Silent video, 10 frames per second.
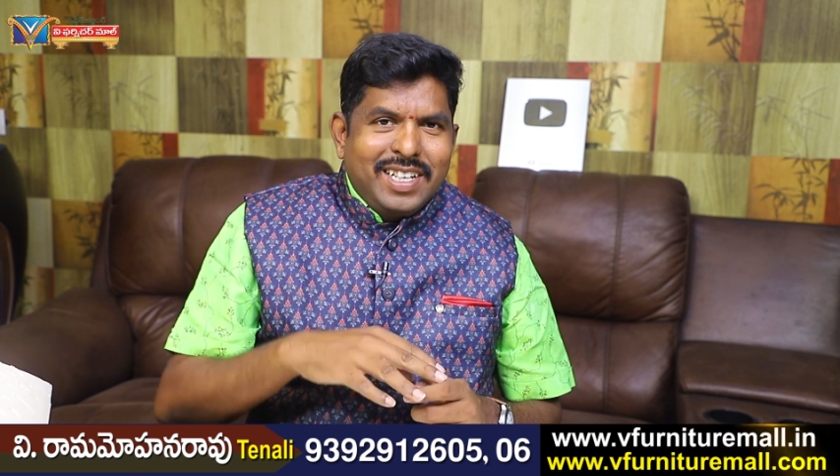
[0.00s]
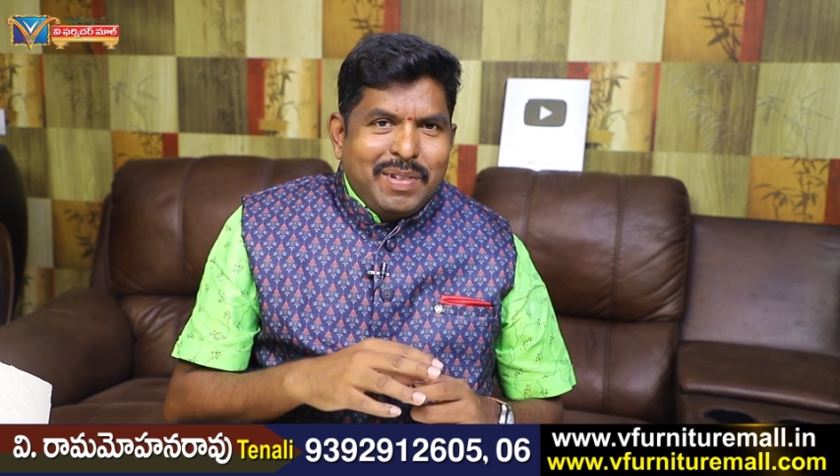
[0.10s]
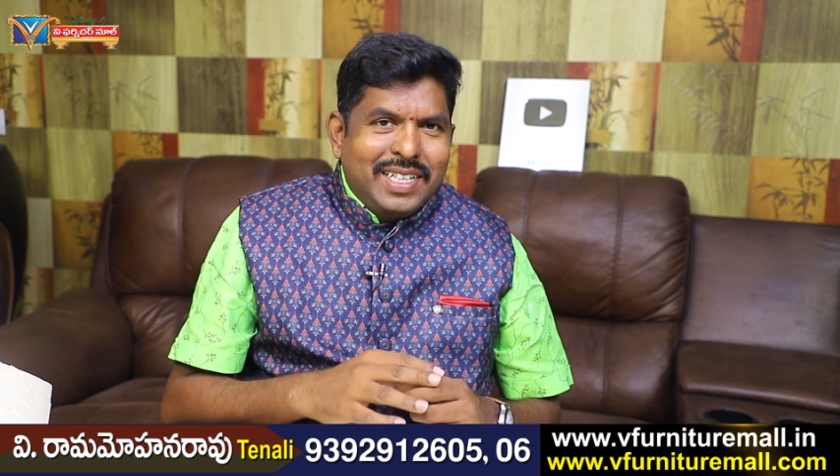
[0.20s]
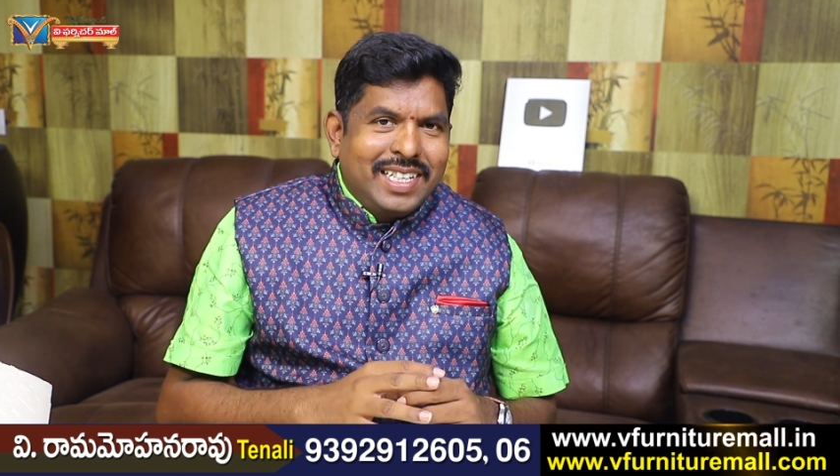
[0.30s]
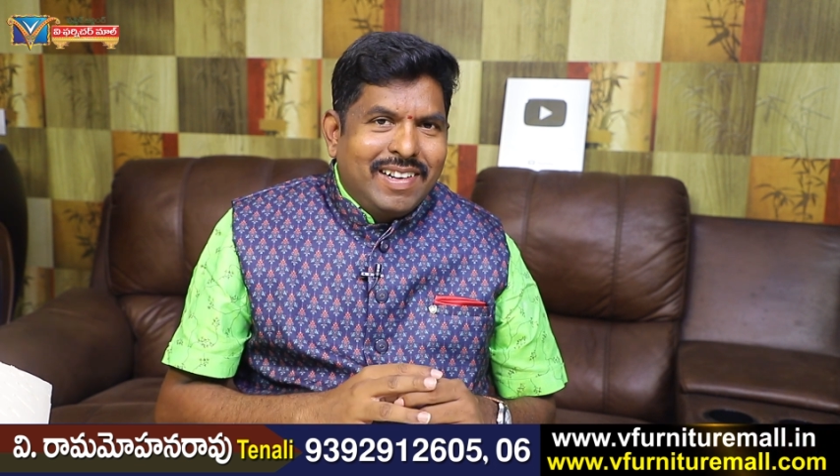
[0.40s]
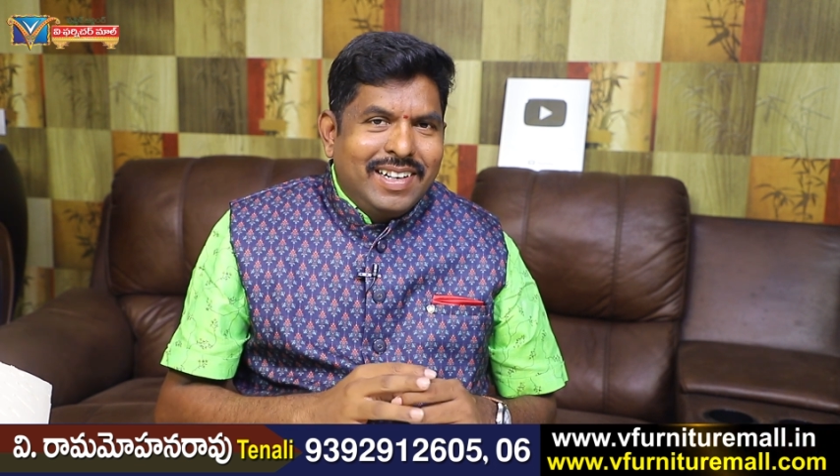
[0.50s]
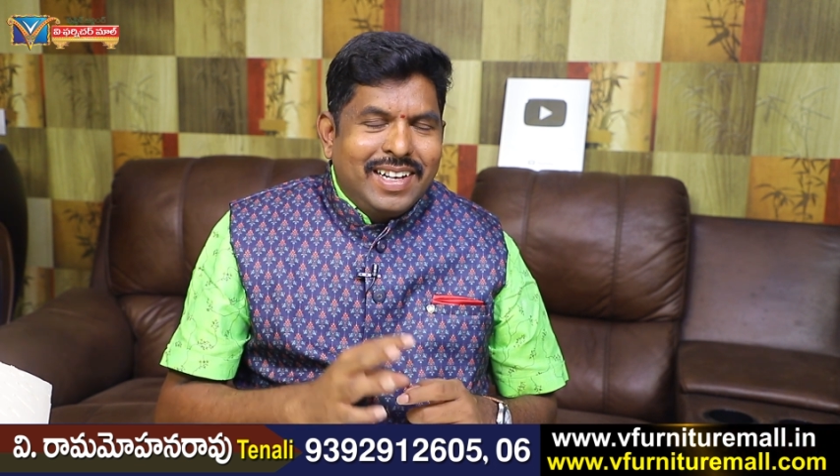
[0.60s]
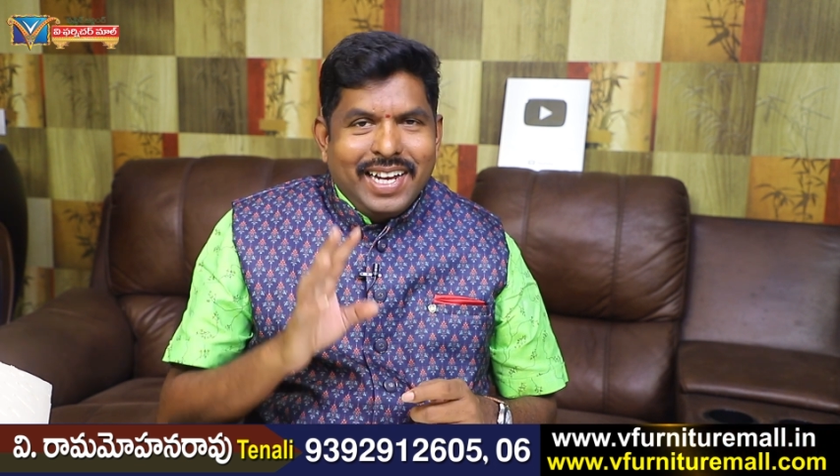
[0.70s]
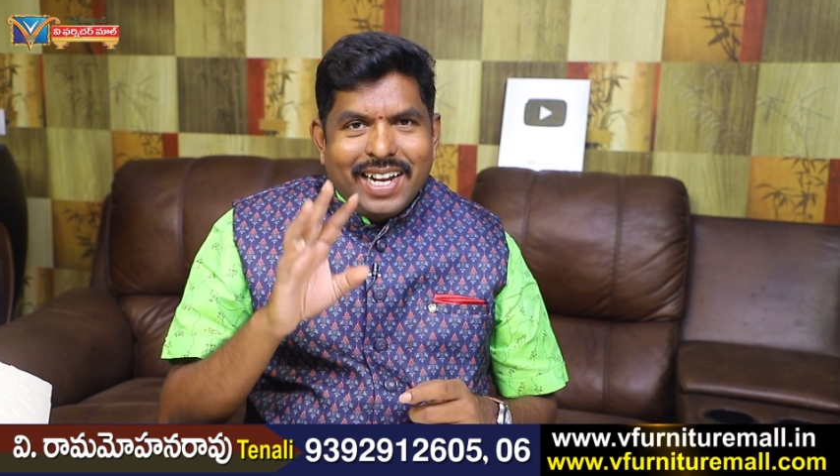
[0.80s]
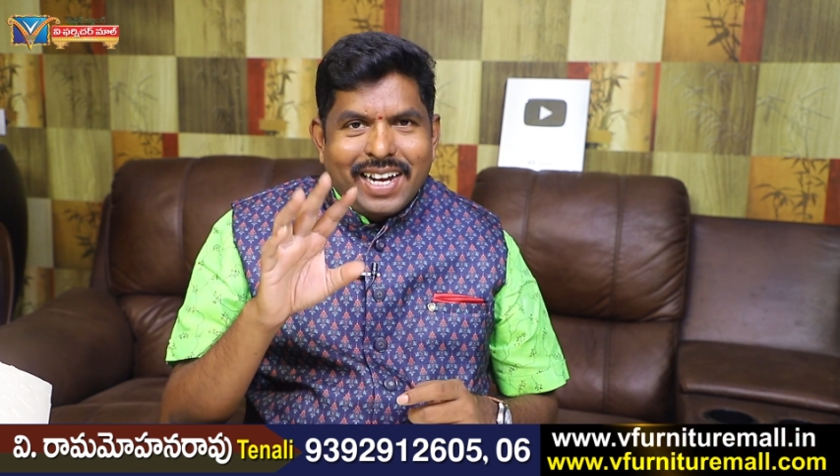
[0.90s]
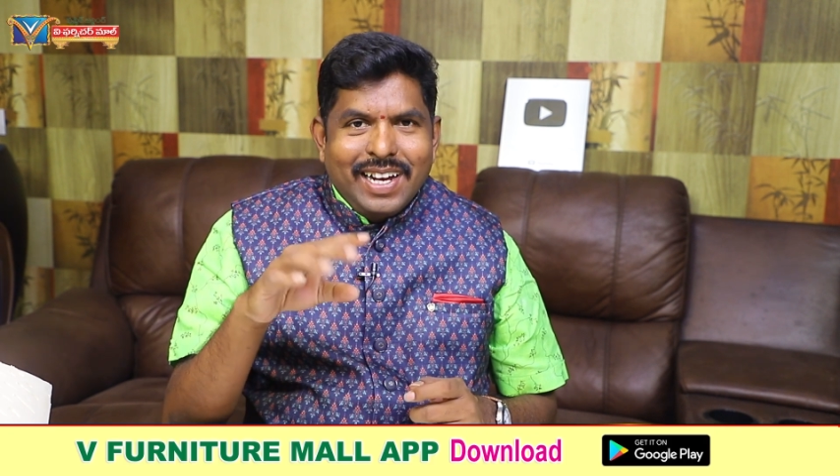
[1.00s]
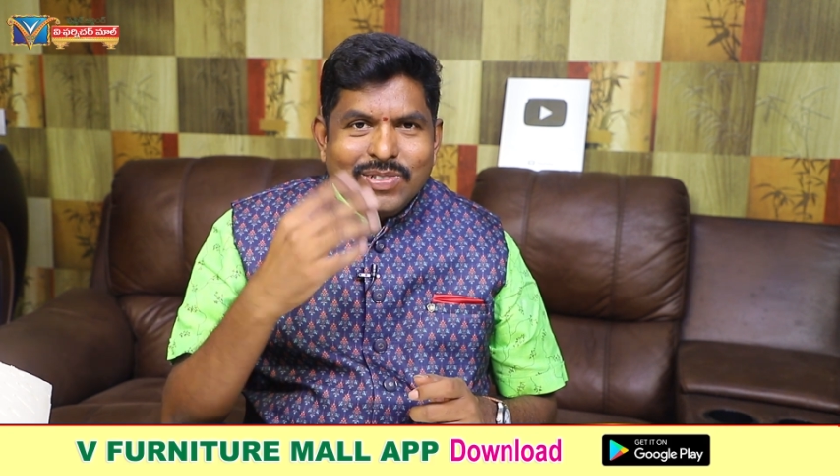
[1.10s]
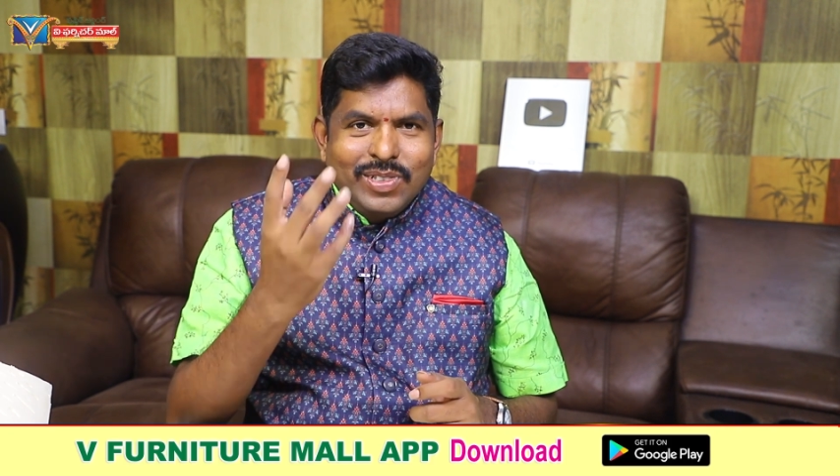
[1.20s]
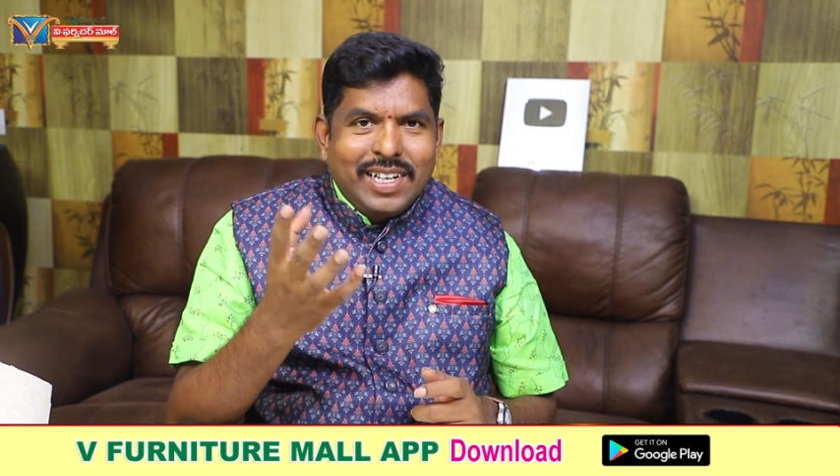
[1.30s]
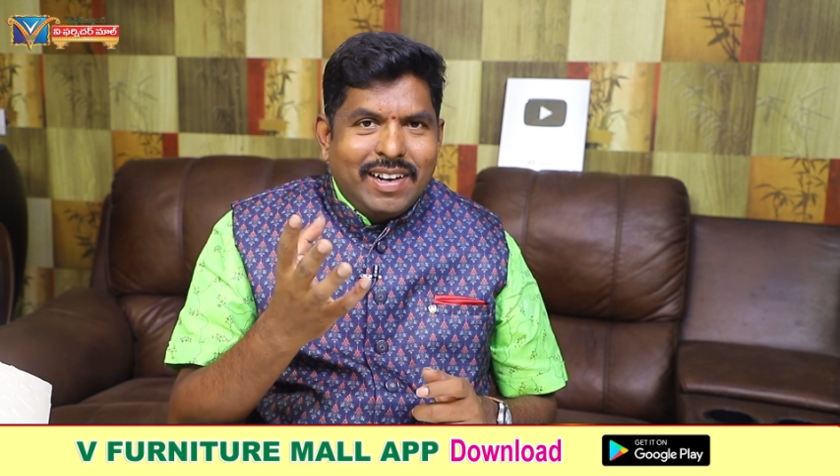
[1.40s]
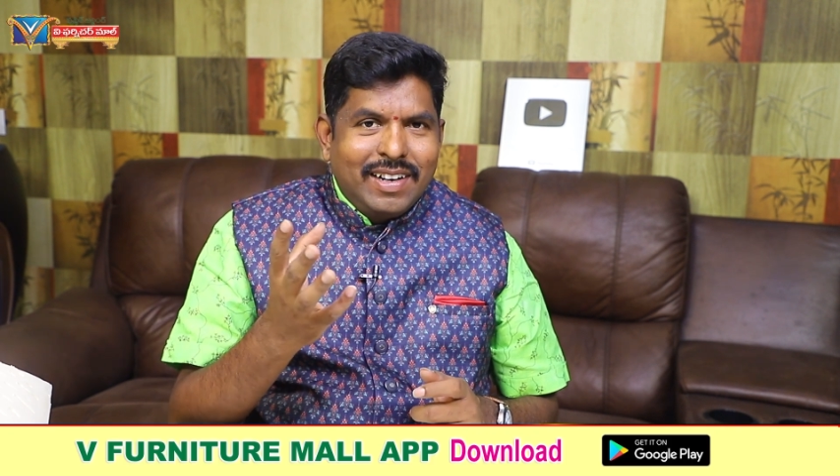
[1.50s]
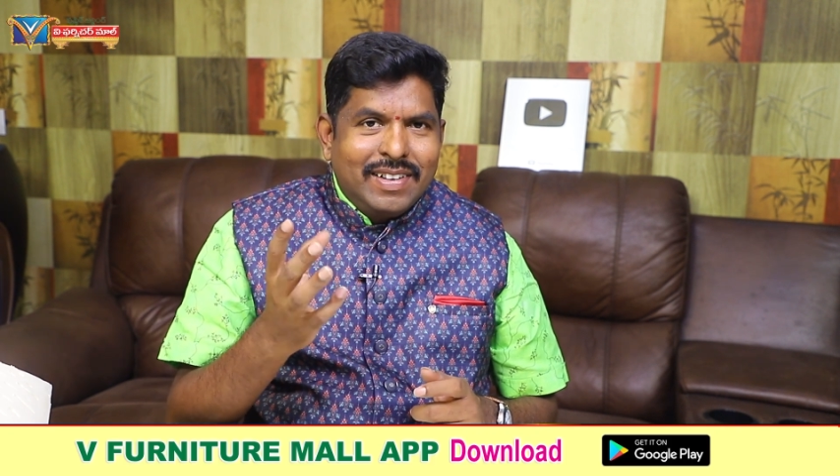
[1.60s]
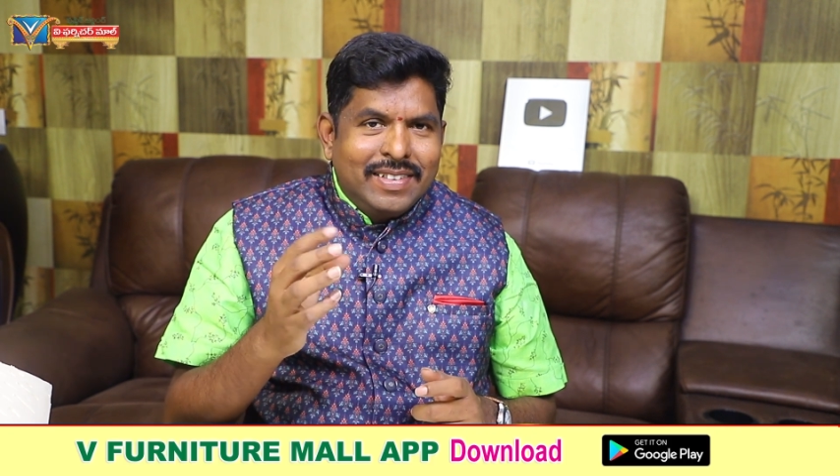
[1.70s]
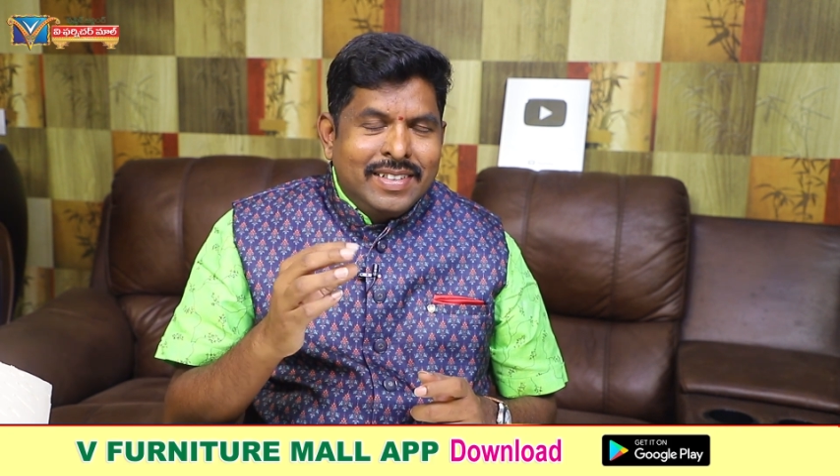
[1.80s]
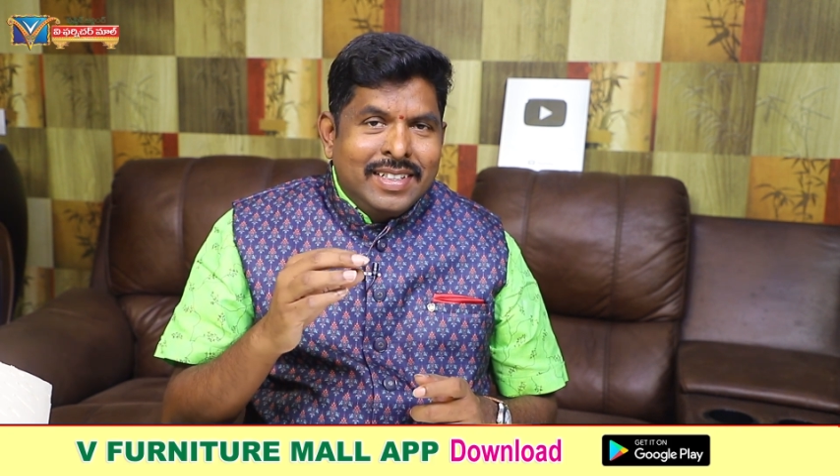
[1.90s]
సినిమా వేసేవాళ్ళు అయినా కానీ చూసేవాళ్ళం